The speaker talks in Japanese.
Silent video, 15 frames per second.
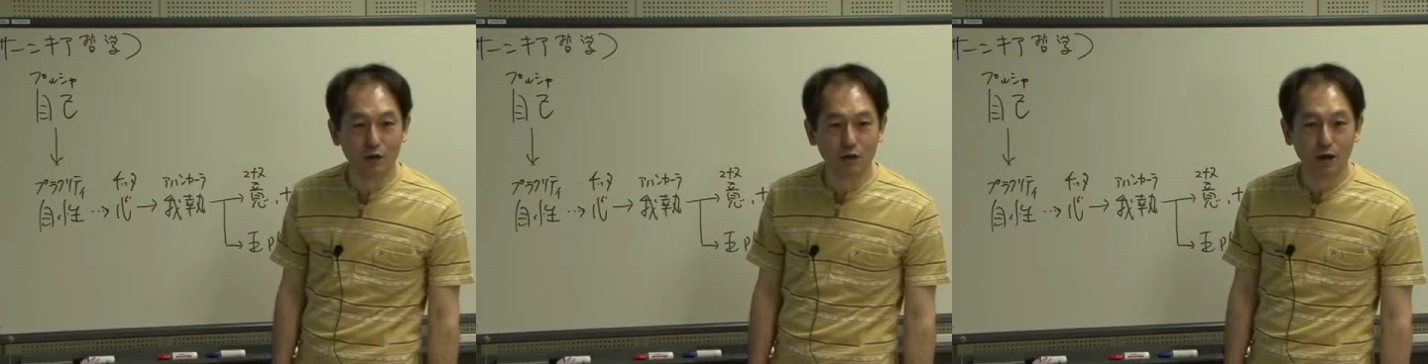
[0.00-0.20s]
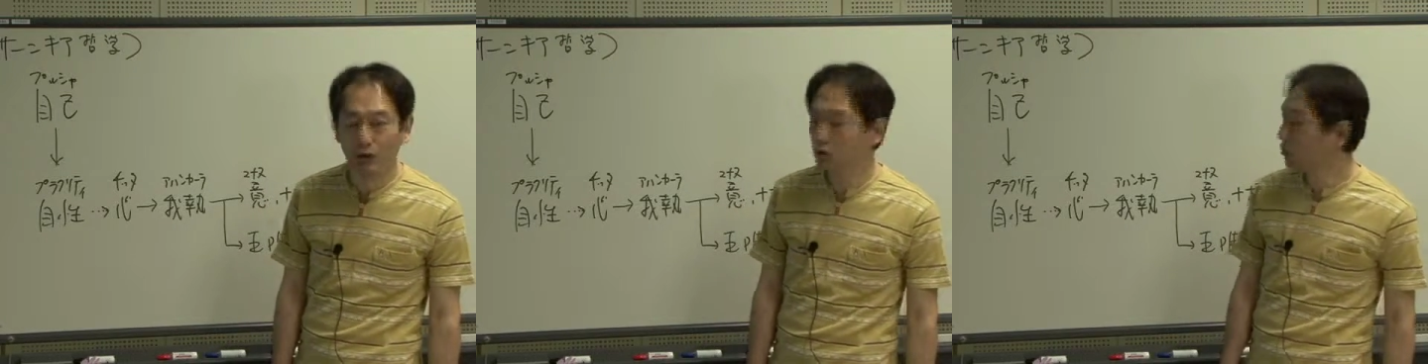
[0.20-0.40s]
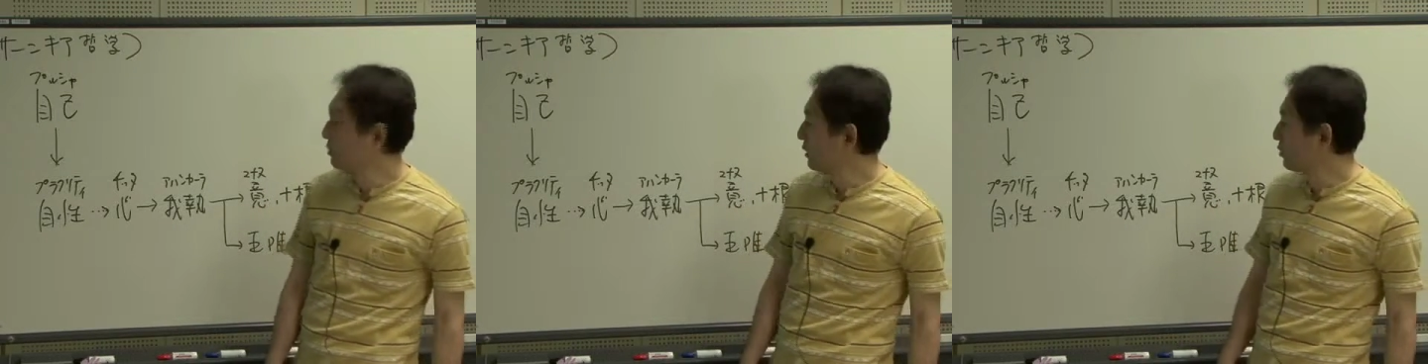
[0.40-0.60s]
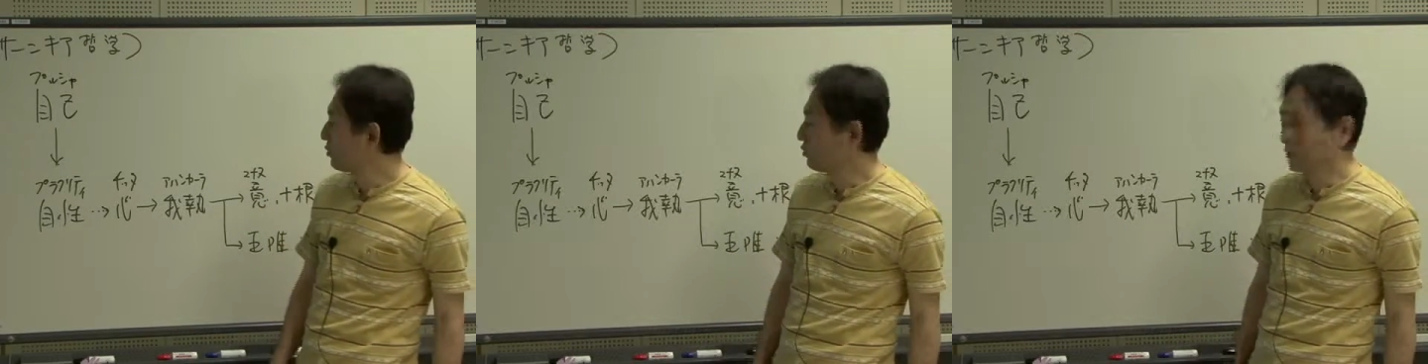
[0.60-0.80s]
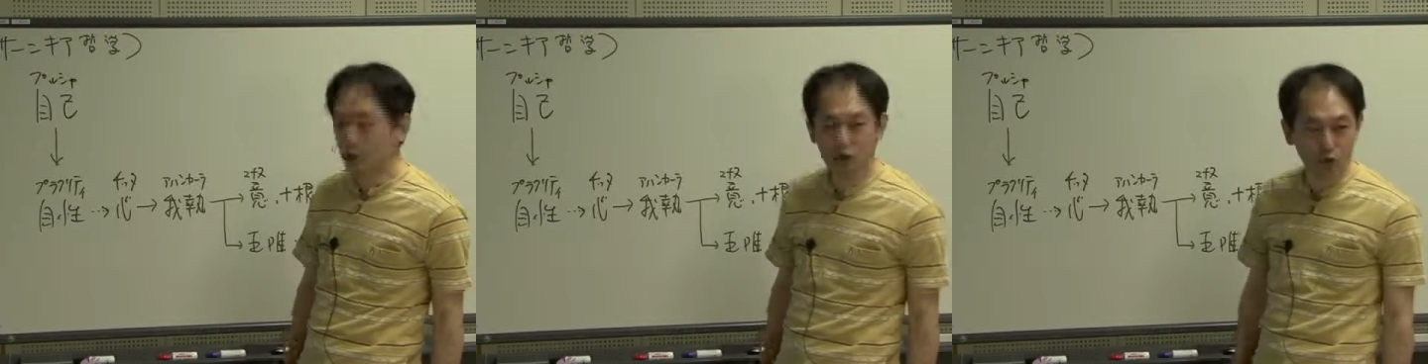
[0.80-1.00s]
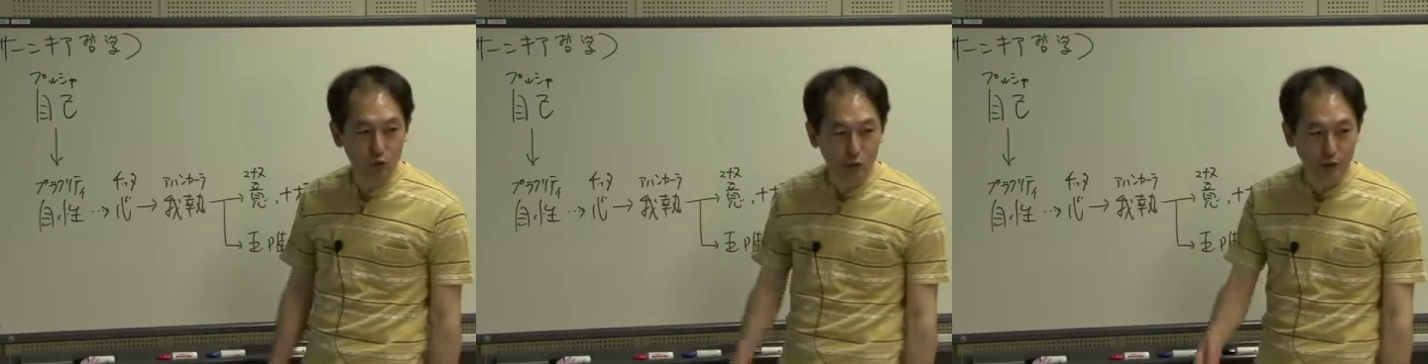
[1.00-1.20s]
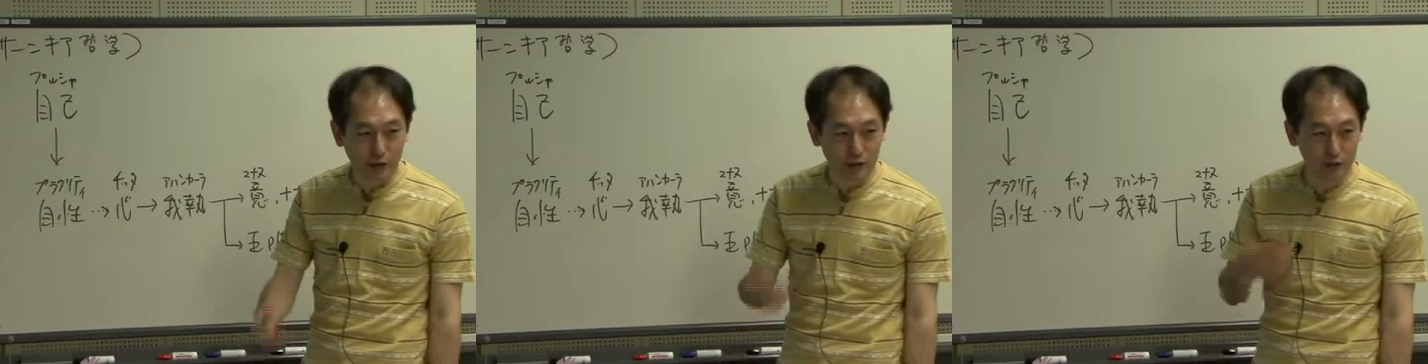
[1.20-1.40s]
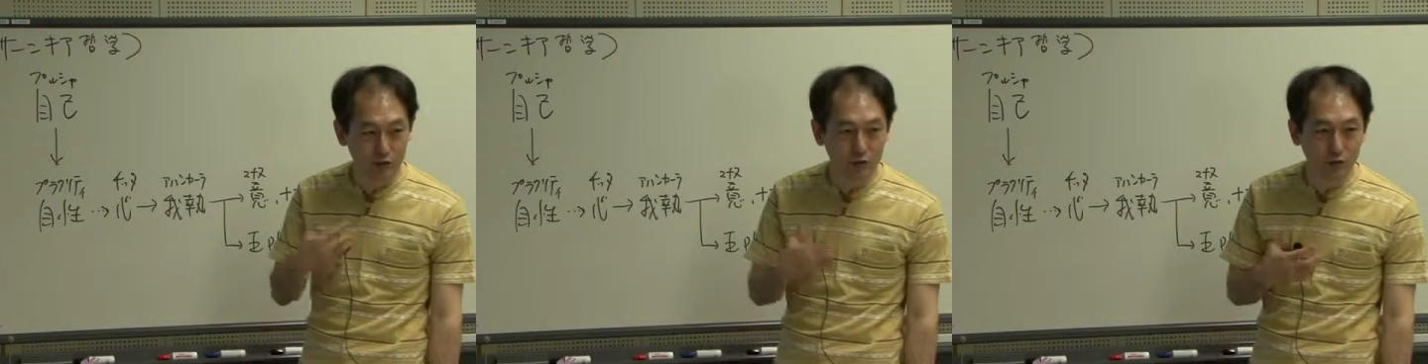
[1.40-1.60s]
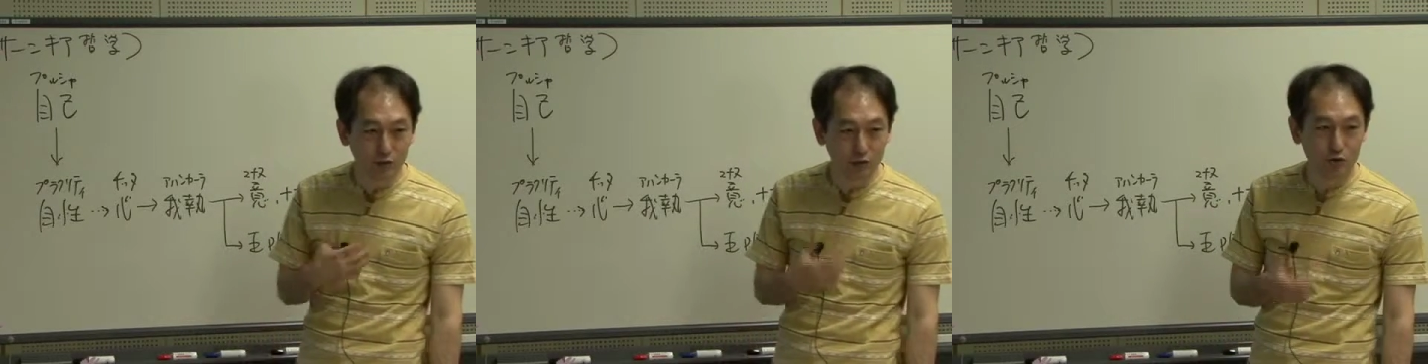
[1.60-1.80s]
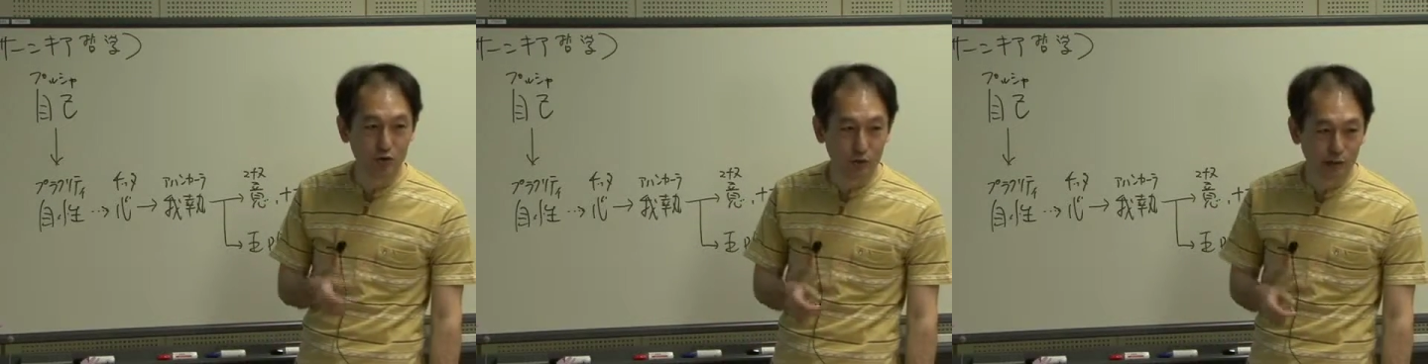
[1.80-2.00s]
アートマンっていうのは自己である、真の
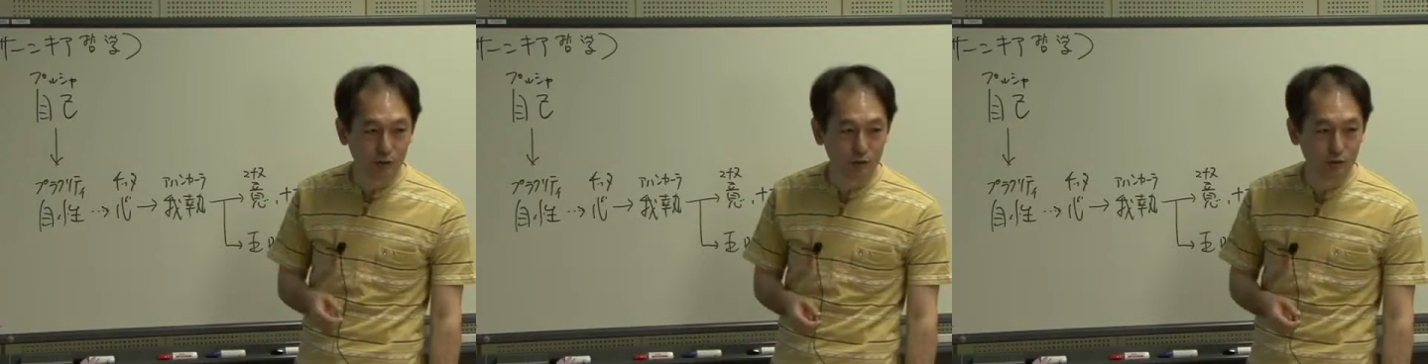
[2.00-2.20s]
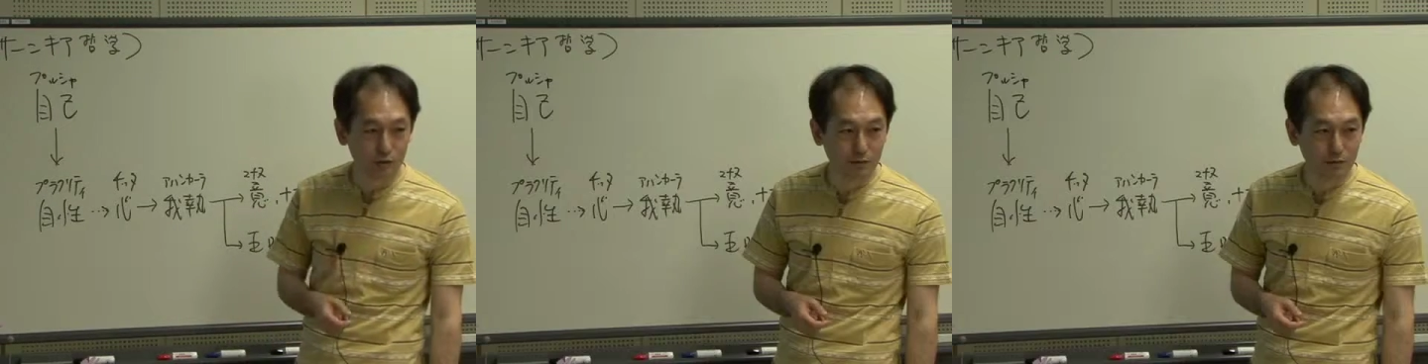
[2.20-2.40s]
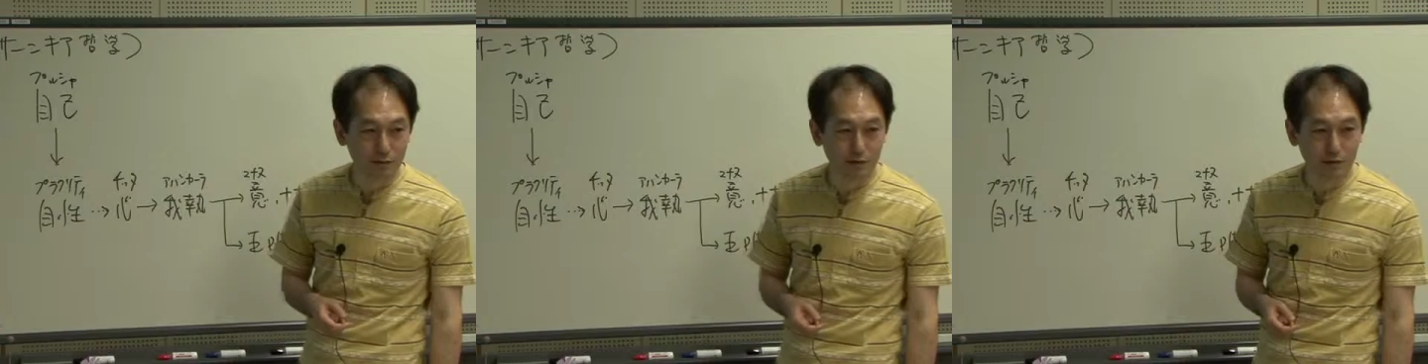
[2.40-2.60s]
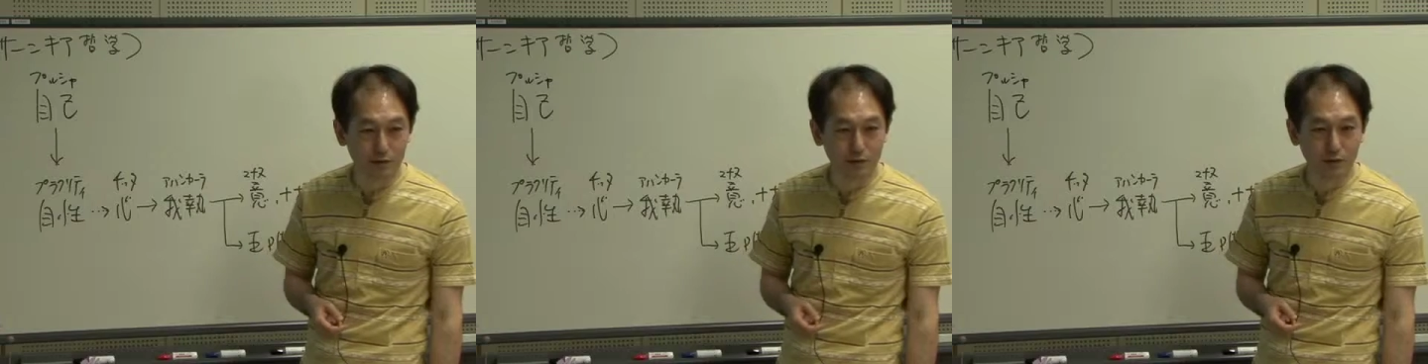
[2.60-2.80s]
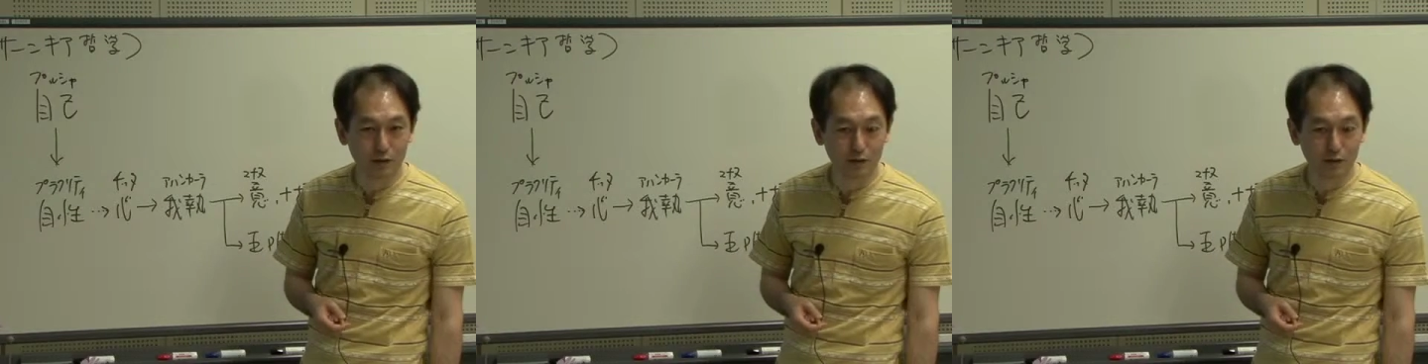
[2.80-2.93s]
自己であるっていうわけですね。